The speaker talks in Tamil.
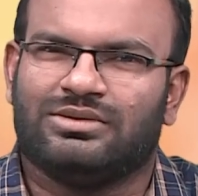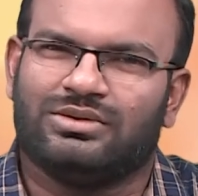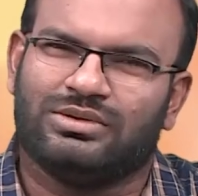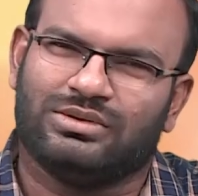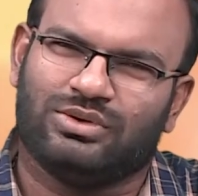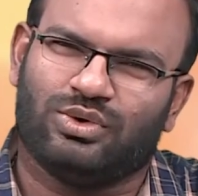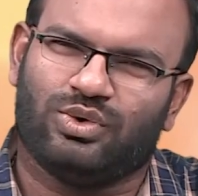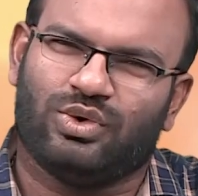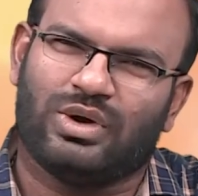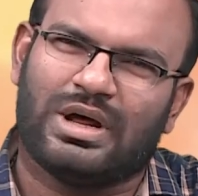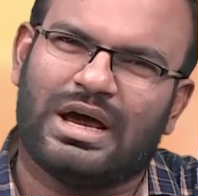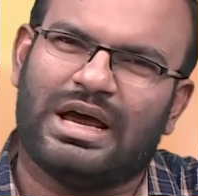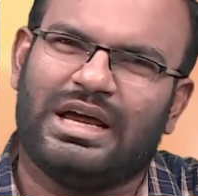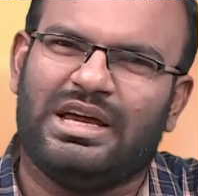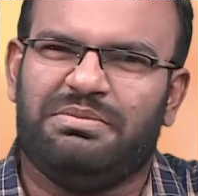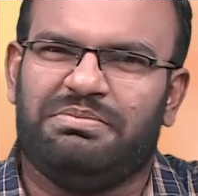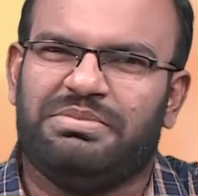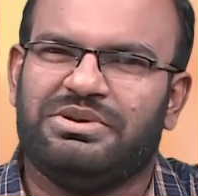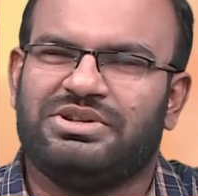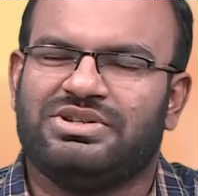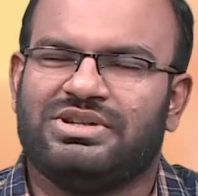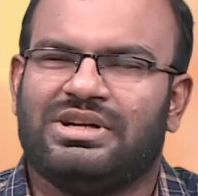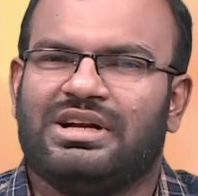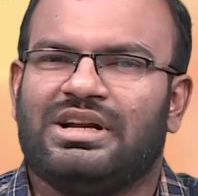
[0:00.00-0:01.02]
இந்த ஒரு ஹை
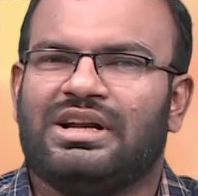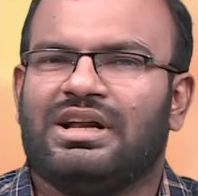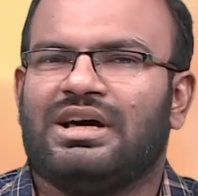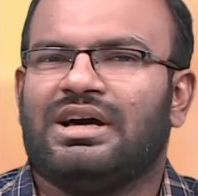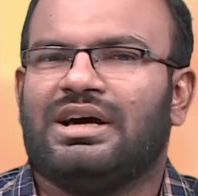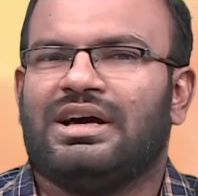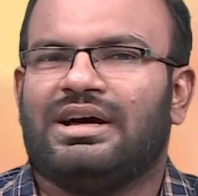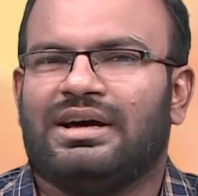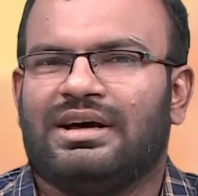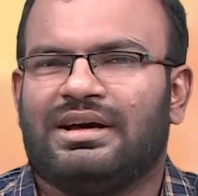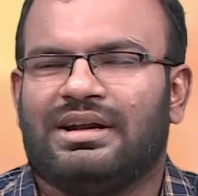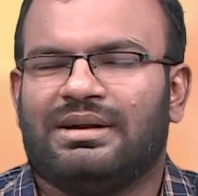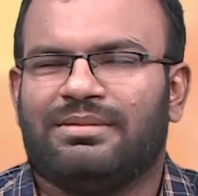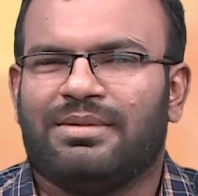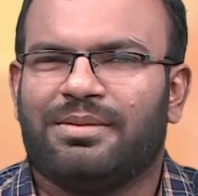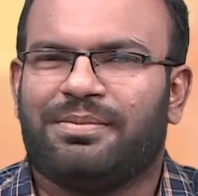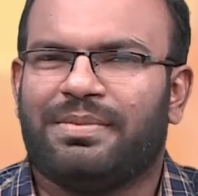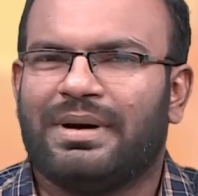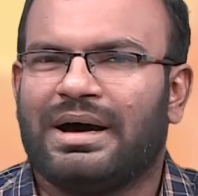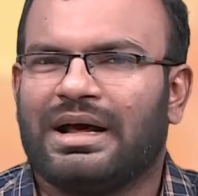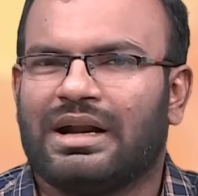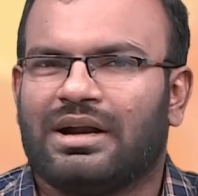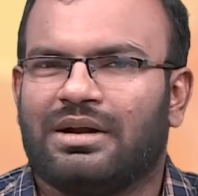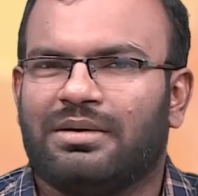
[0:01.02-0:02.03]
பிச்சிலலாம் நம்ம
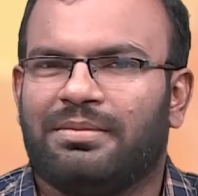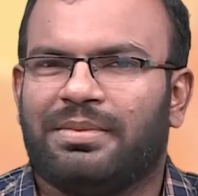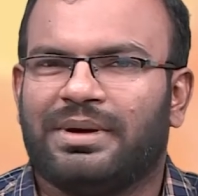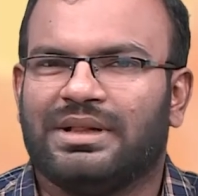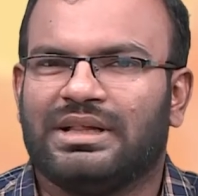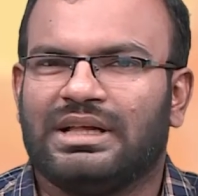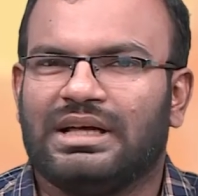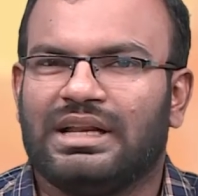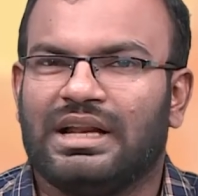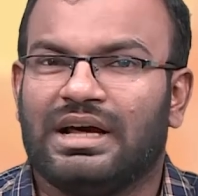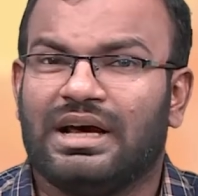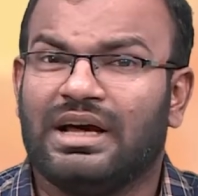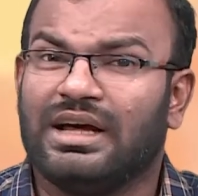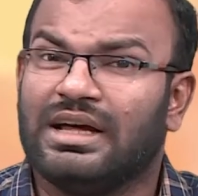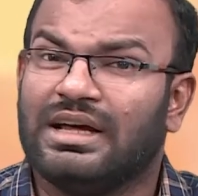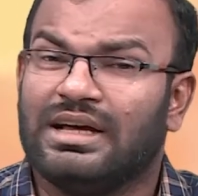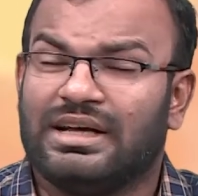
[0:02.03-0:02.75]
பாடுறவ பார்த்தீங்கன்னா